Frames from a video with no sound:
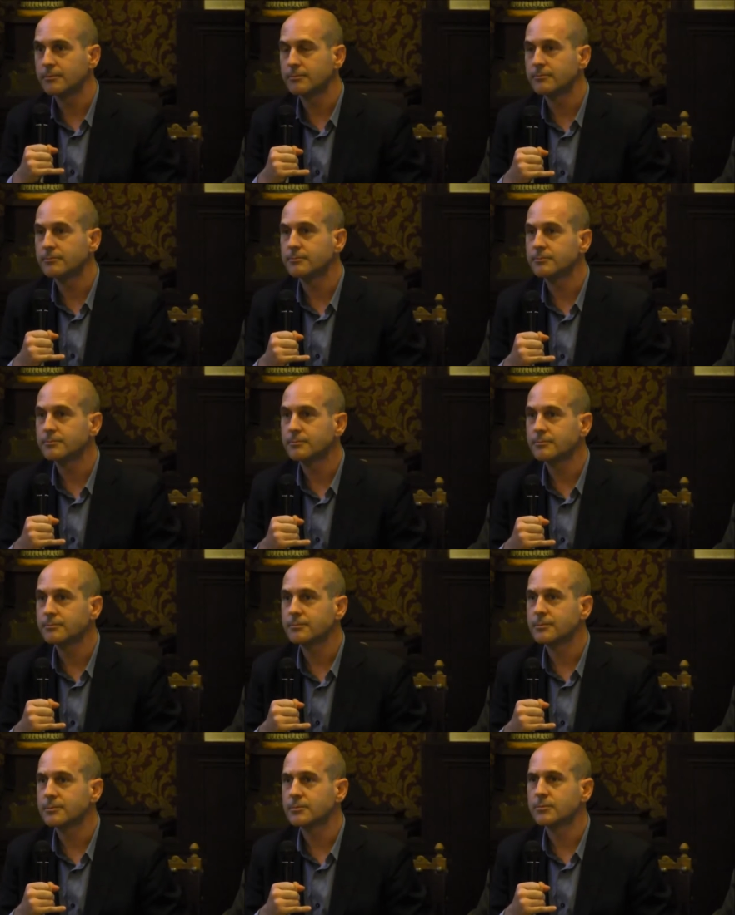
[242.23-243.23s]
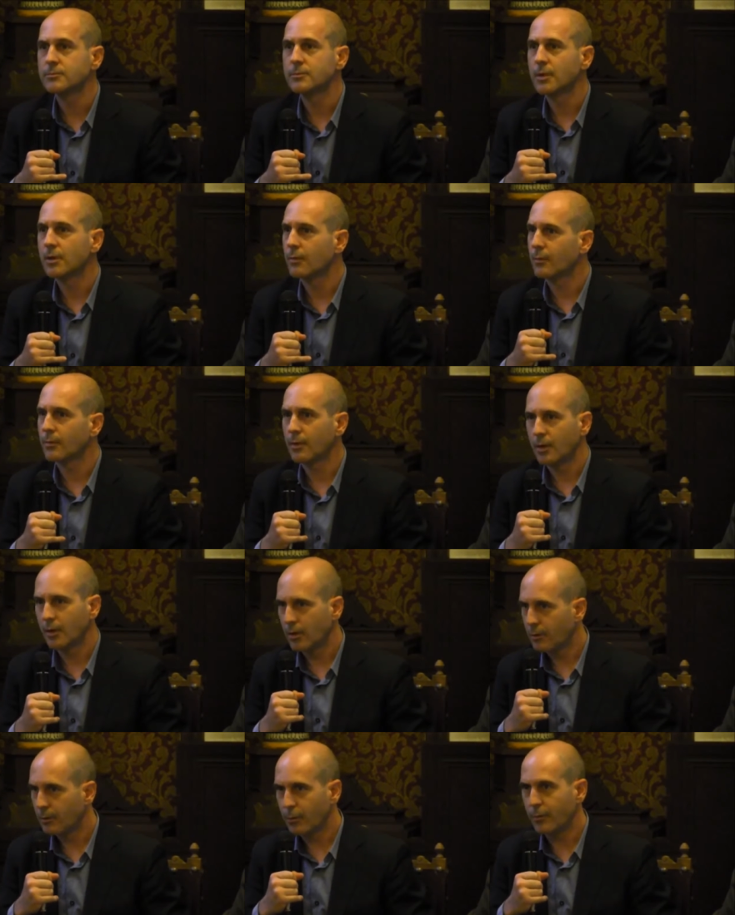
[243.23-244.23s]
Es que si lo digo van, a
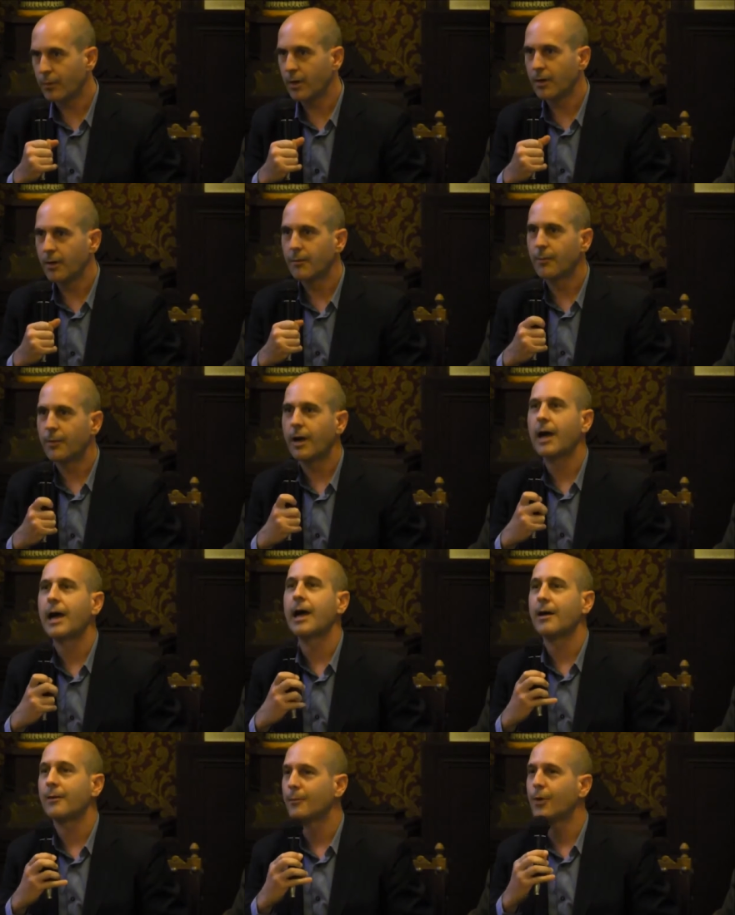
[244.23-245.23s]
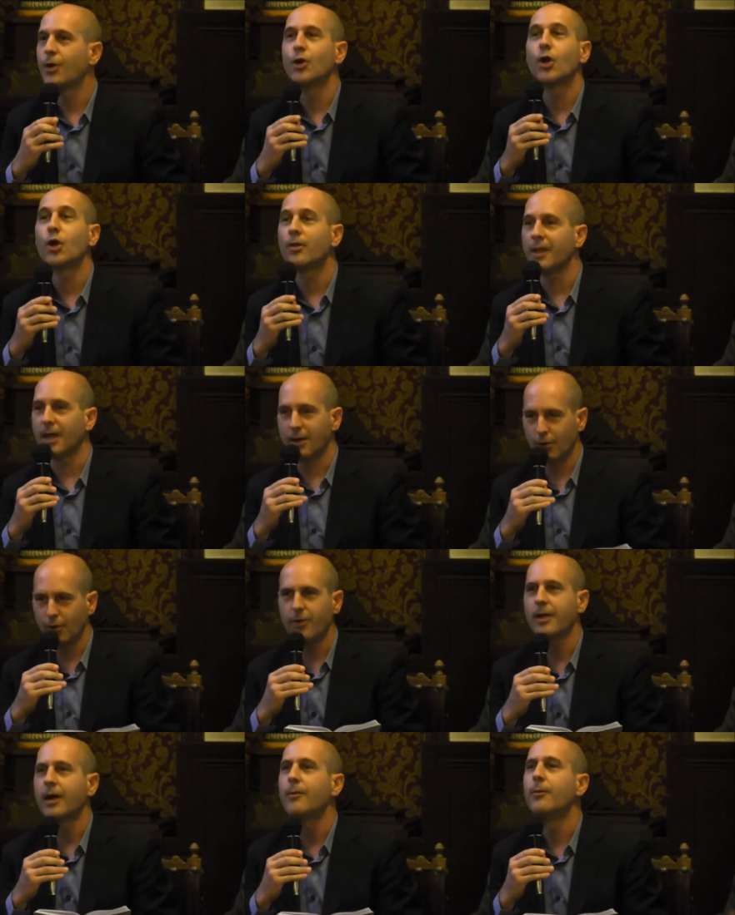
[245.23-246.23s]
decir, ah, pues, ah pues no lo diga, no
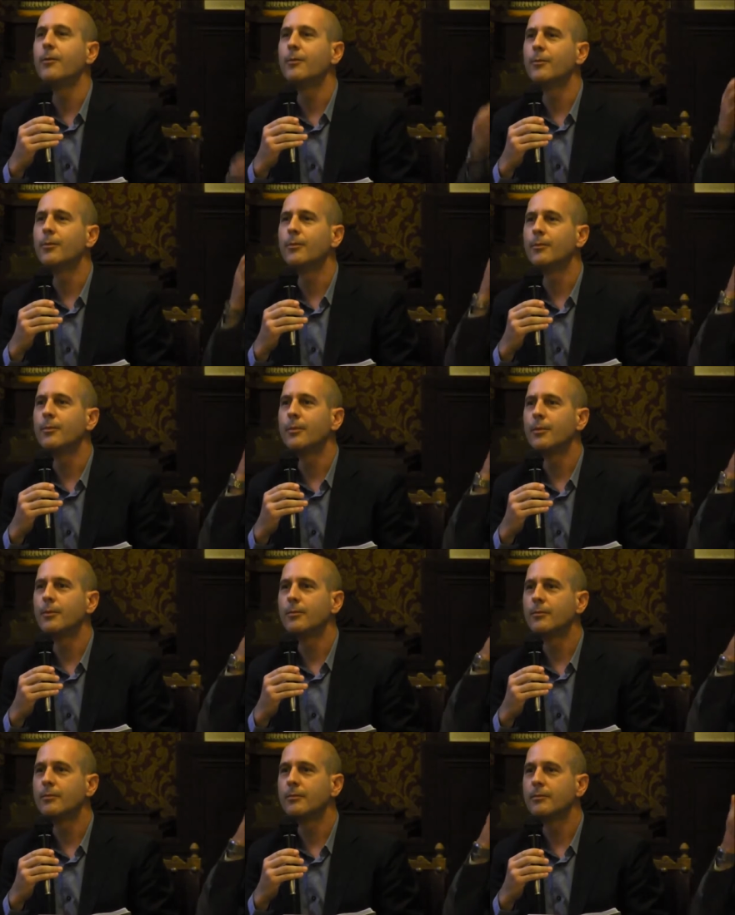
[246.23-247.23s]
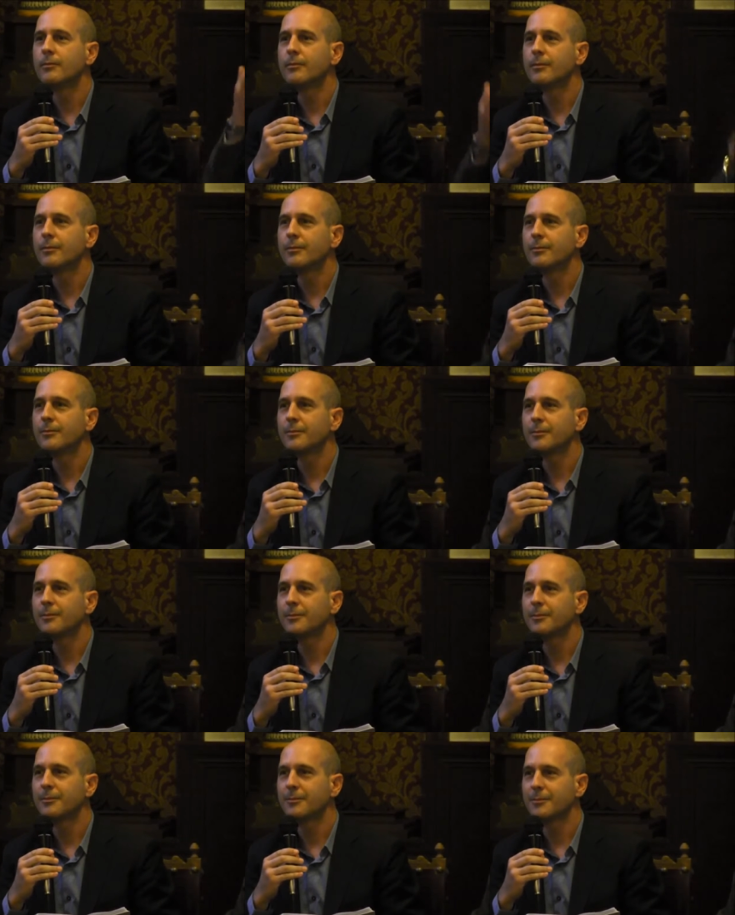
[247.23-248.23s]
lo diga. No es, Caja
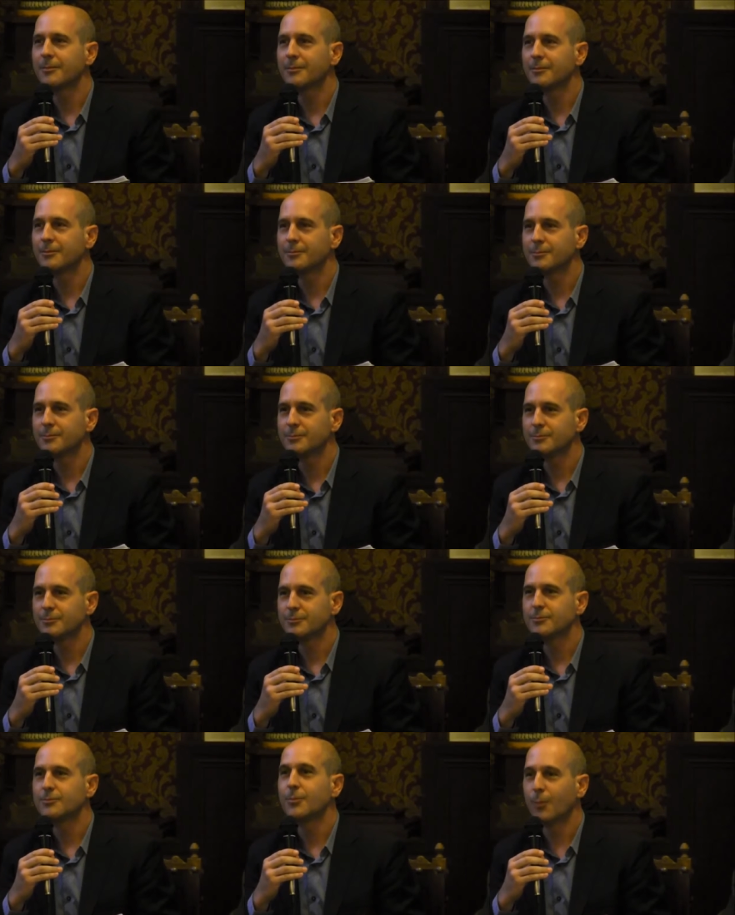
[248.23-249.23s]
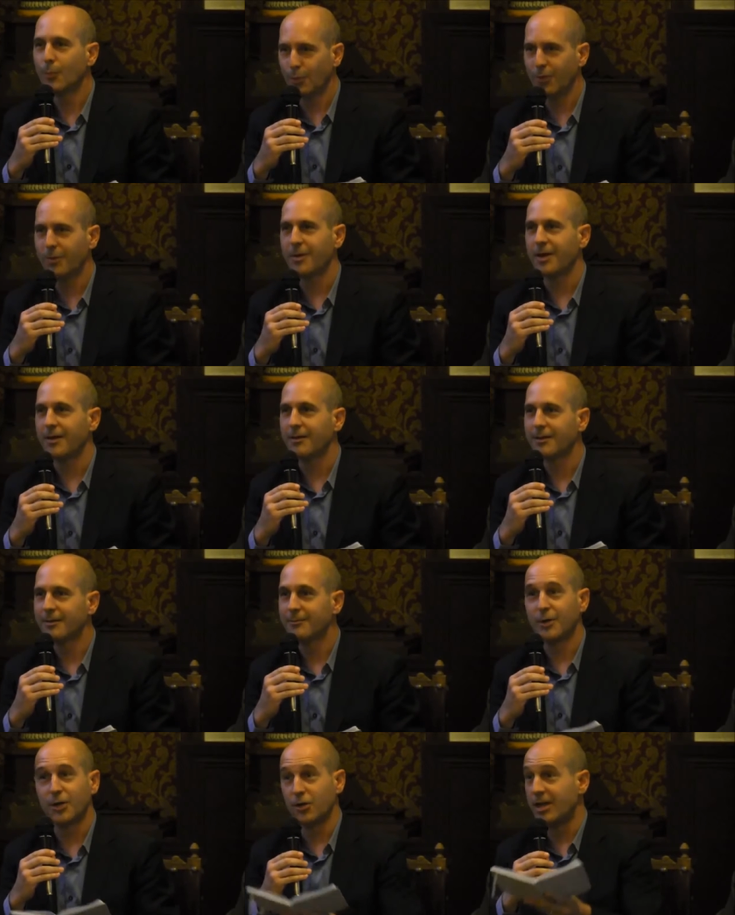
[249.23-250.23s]
Madrid, es Caja Madrid. Muy bien.
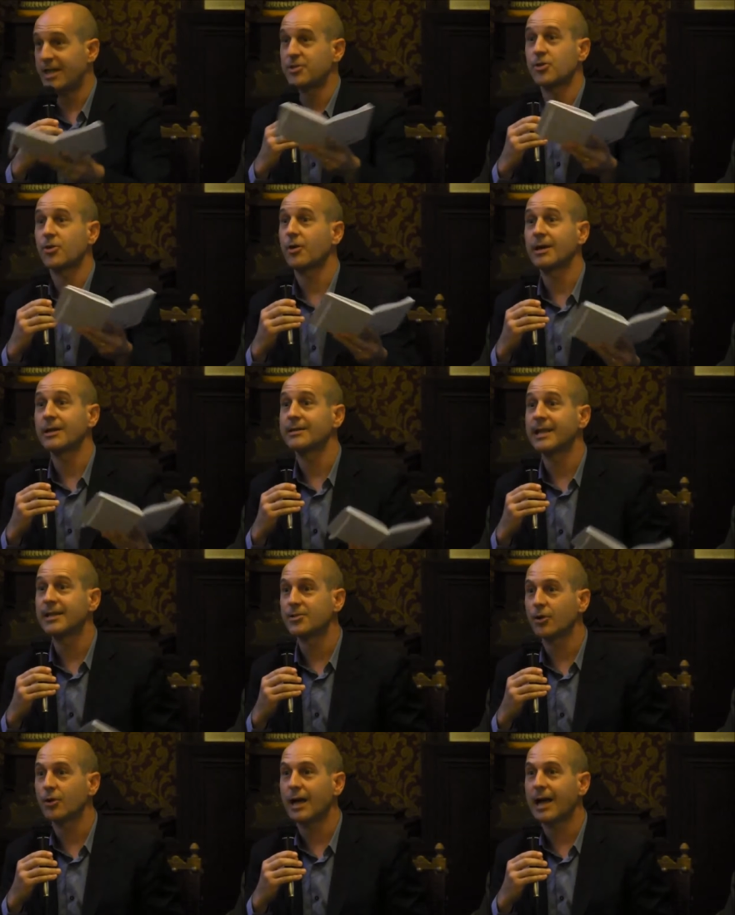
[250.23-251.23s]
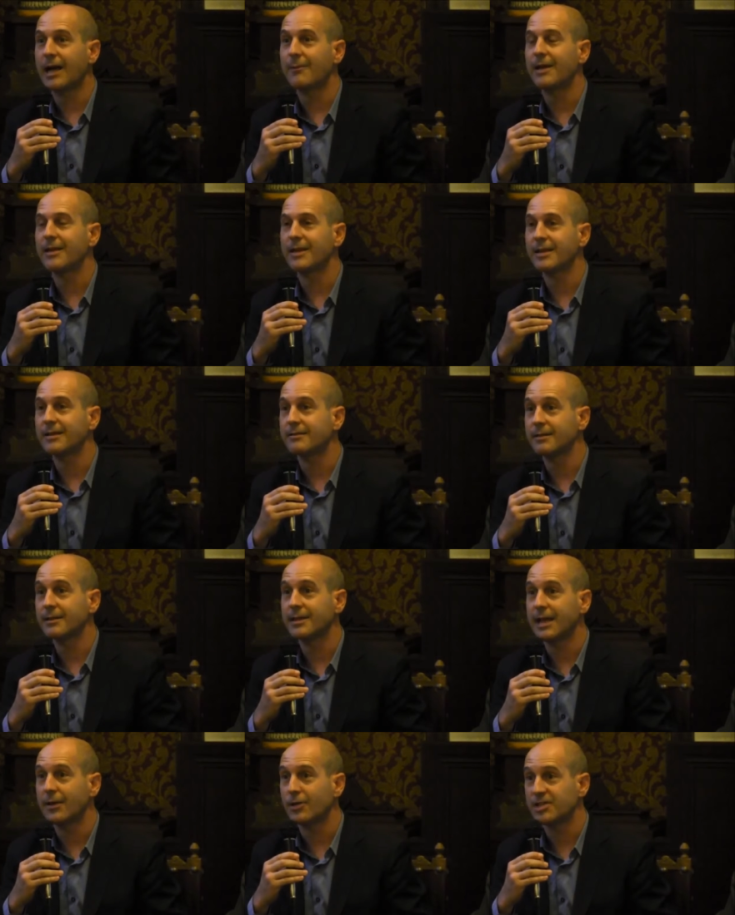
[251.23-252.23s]
Bueno, de hecho, de hecho Caja Madrid
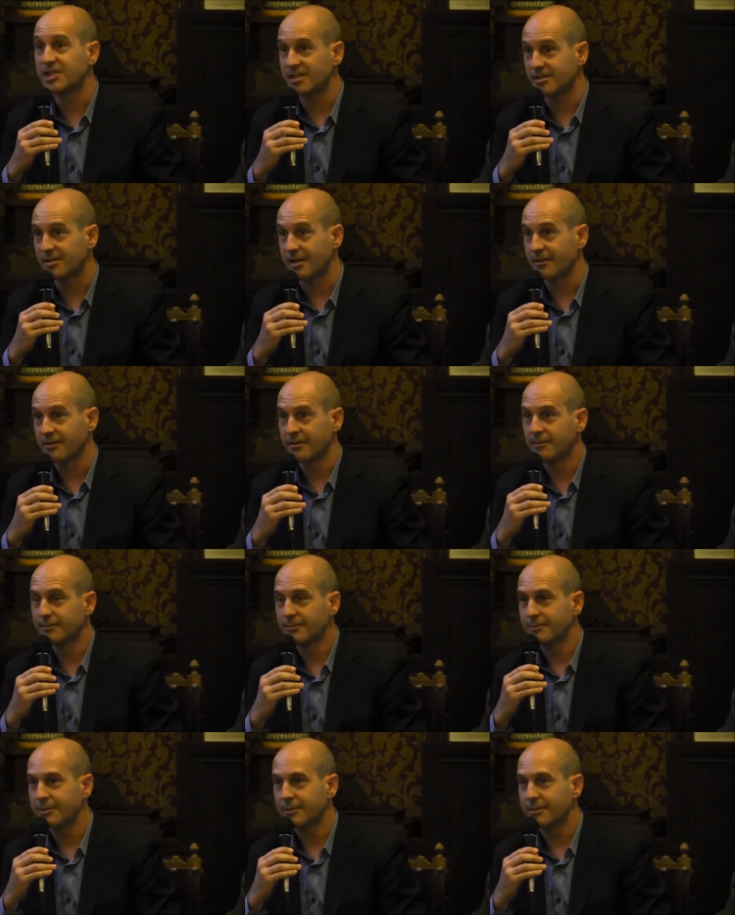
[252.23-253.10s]
ya no existe.